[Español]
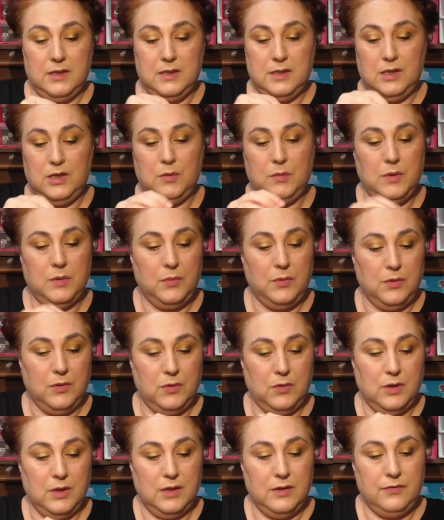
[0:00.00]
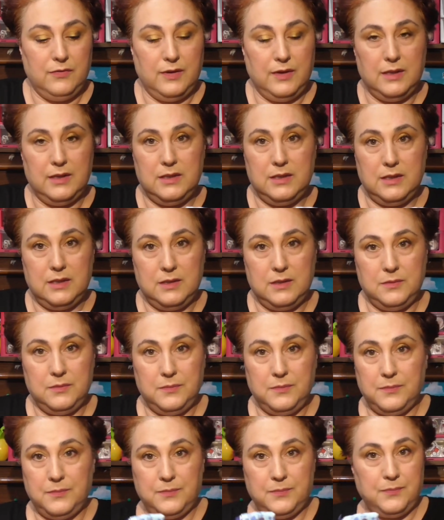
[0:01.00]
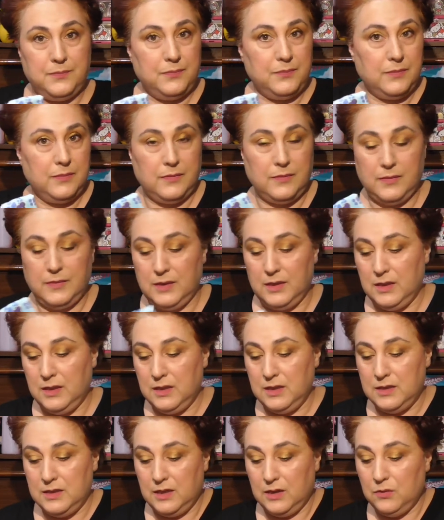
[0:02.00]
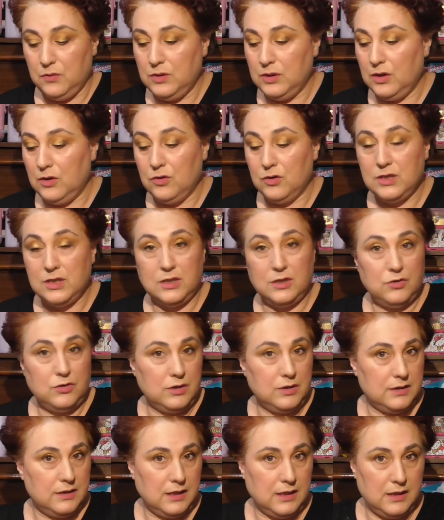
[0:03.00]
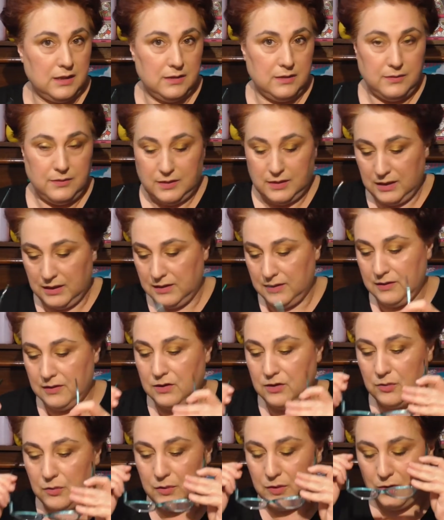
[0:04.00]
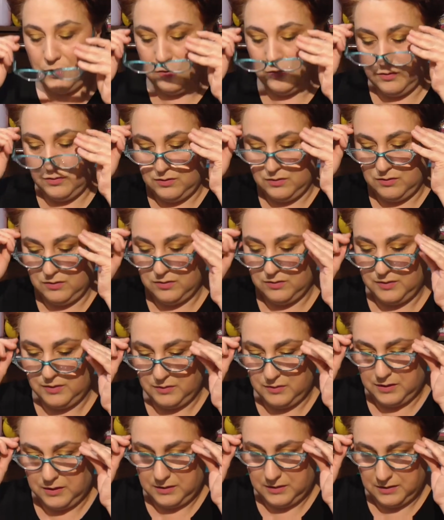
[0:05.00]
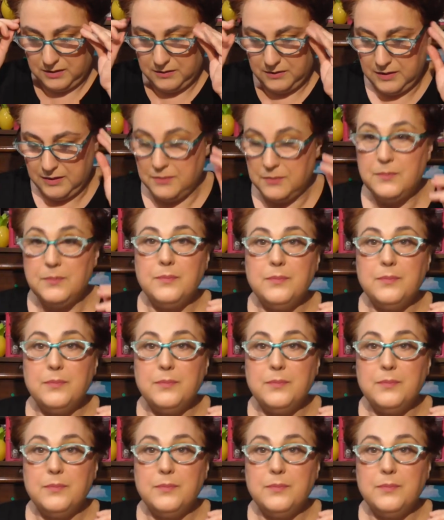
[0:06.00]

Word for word: si no me pongo gafas, según qué cosa, y eso que está grandecito, pero no lo veo bien. A ver,